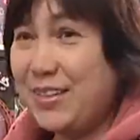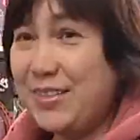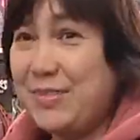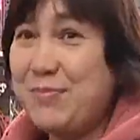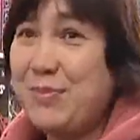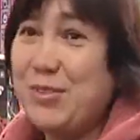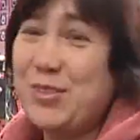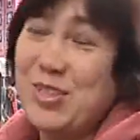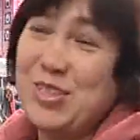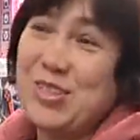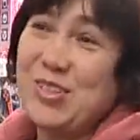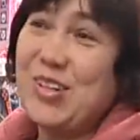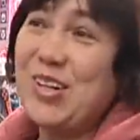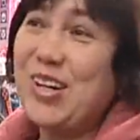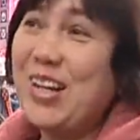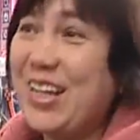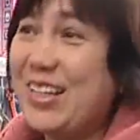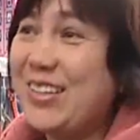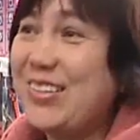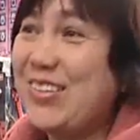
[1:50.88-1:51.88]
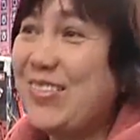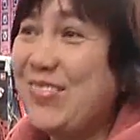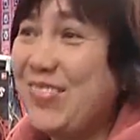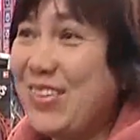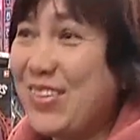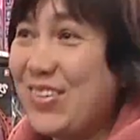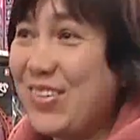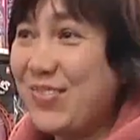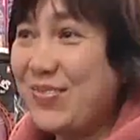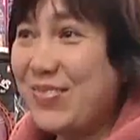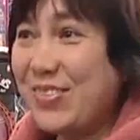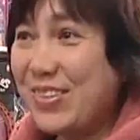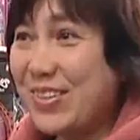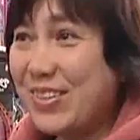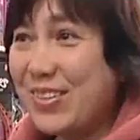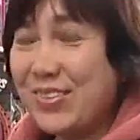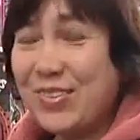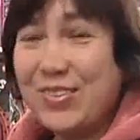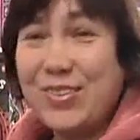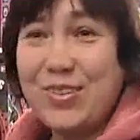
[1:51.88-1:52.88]
мы уже сколько лет тут берем?
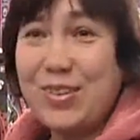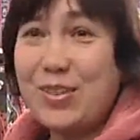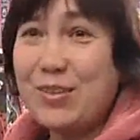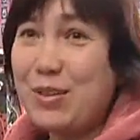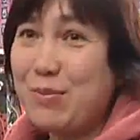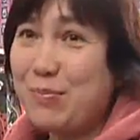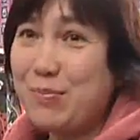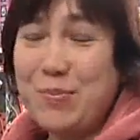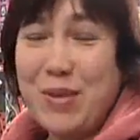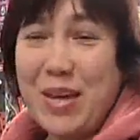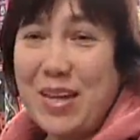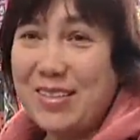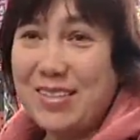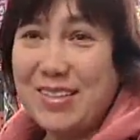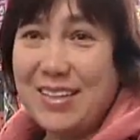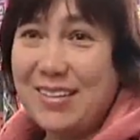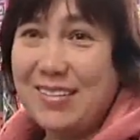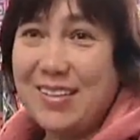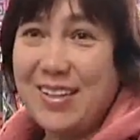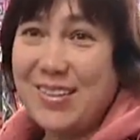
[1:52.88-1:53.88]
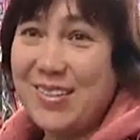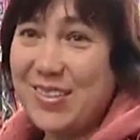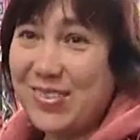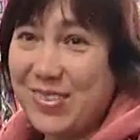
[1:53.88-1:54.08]
Года пять, наверное,